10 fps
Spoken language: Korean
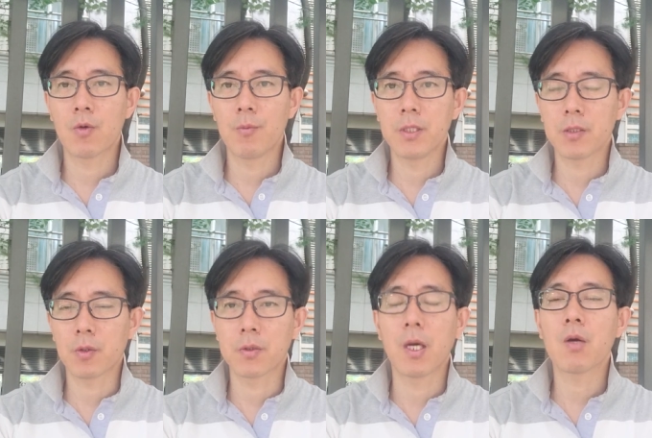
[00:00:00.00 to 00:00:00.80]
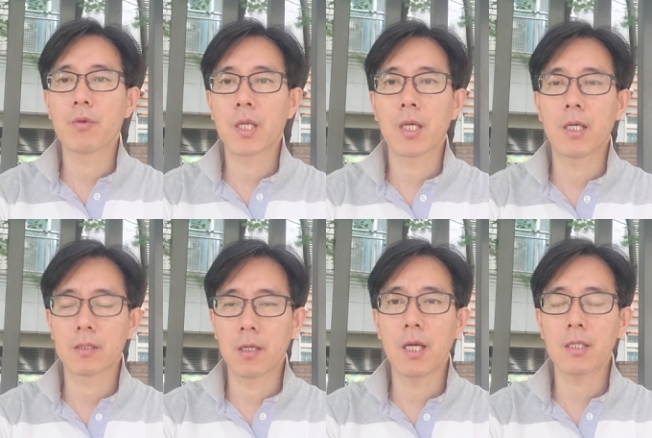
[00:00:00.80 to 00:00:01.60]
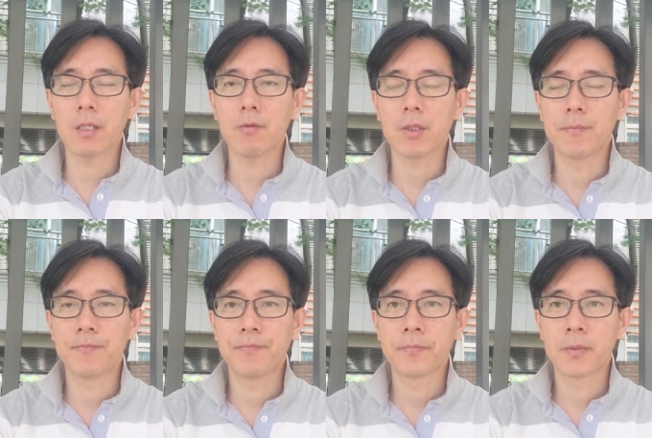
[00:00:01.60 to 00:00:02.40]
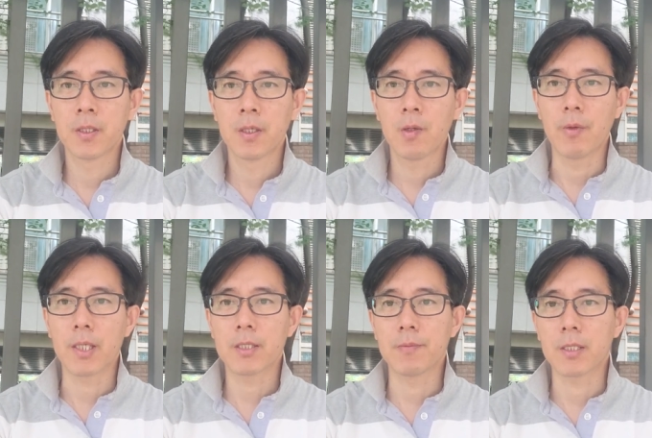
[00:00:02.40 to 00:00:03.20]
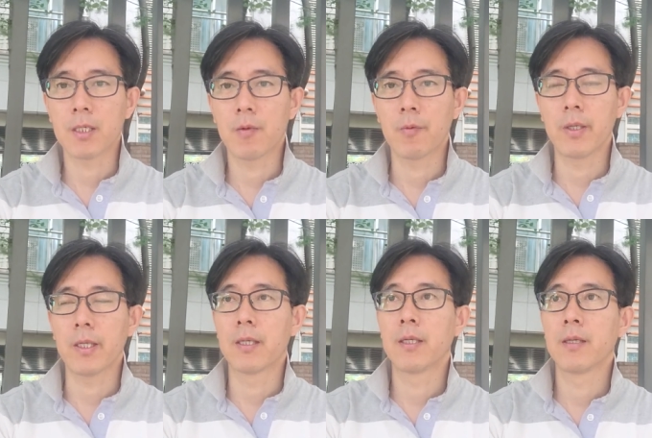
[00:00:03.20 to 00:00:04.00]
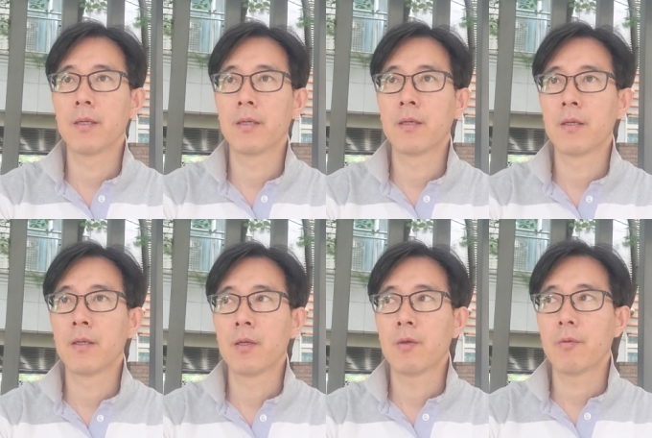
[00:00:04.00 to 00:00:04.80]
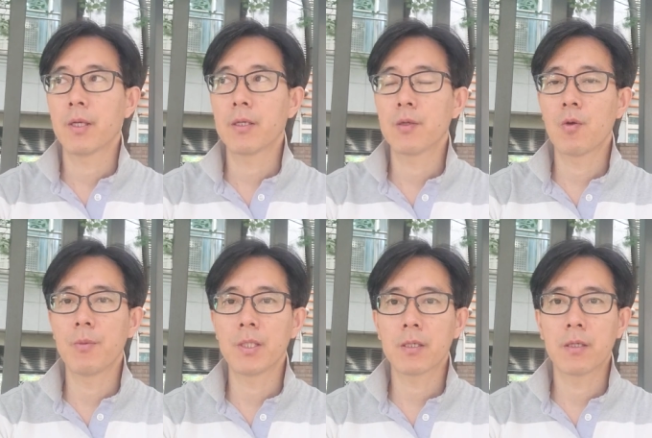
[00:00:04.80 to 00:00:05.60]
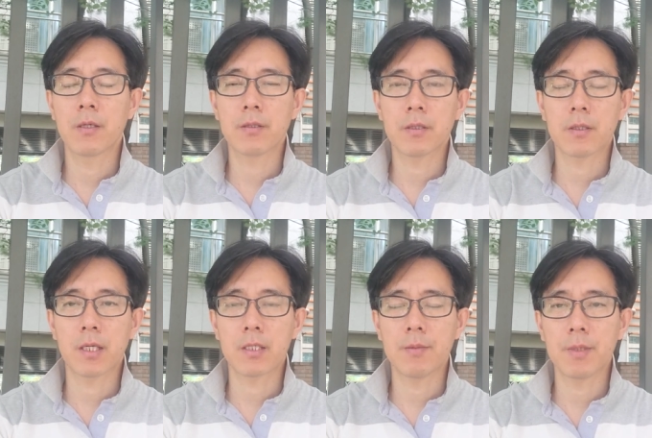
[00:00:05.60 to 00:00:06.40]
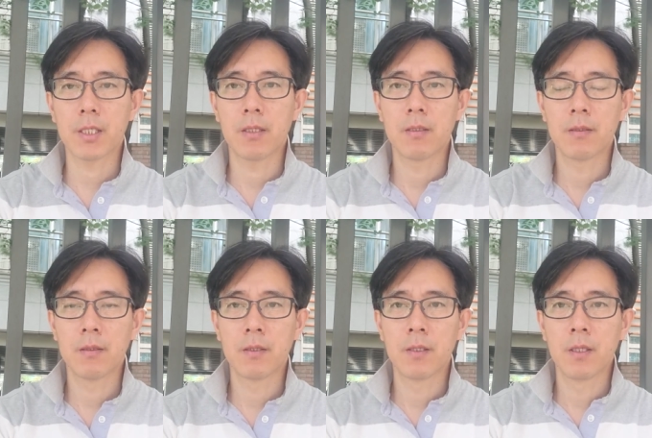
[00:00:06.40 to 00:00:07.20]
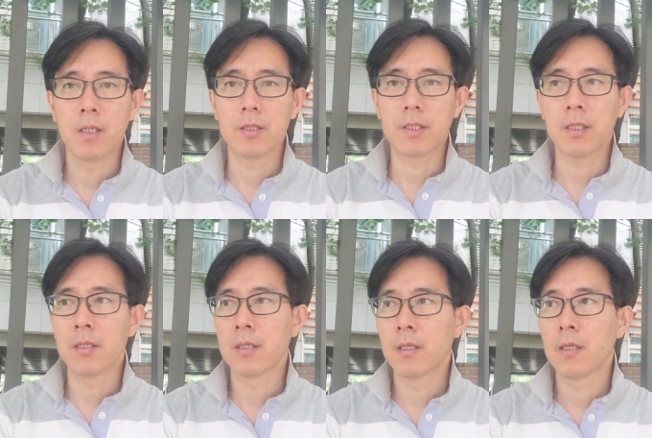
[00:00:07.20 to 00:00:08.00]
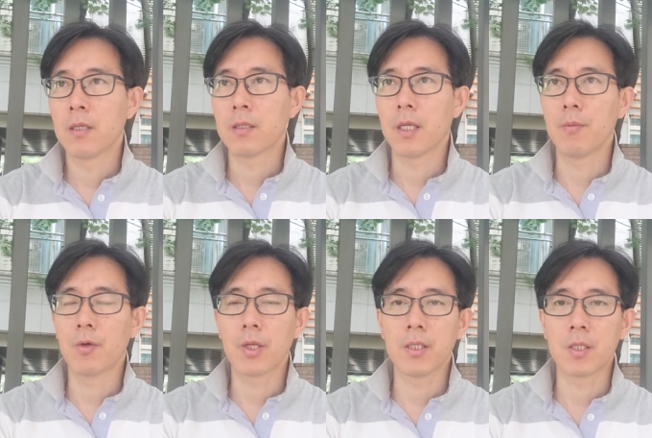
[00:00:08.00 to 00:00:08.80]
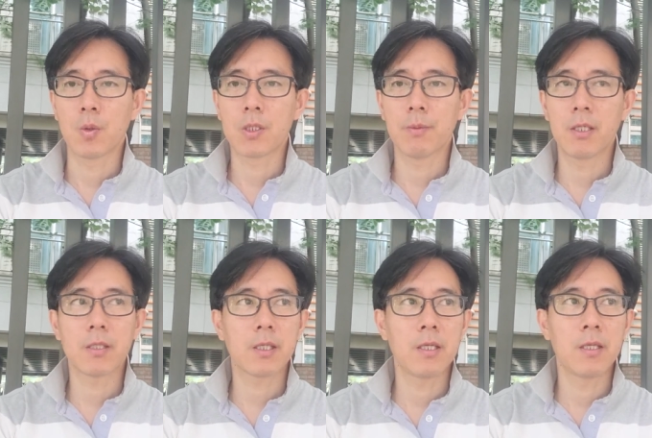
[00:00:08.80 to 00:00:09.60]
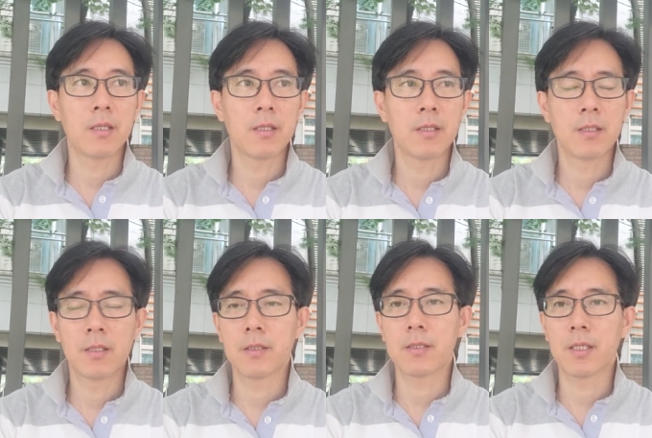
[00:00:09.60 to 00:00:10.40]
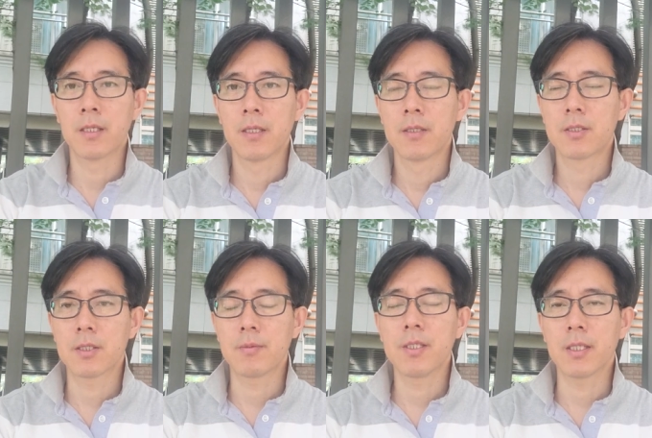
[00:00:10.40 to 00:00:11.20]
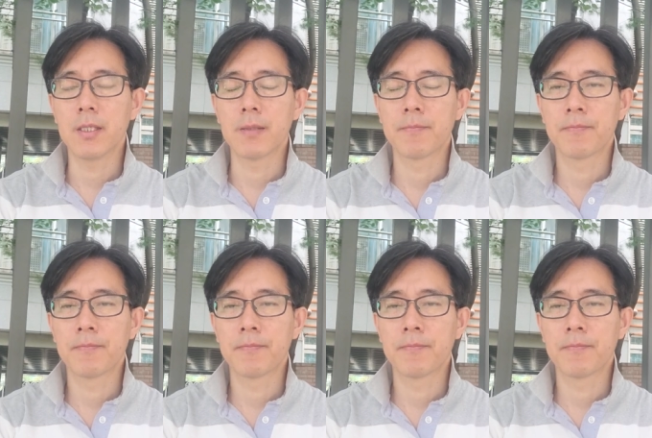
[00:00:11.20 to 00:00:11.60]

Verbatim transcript: 고민들도 더 하고 더 하게 되고요. 왜겠습니까? 왜? 왜 그런 고민, 그런 걱정들을 하겠습니까? 이제 내일 모레 이제 50을 넘길 이제 시험인데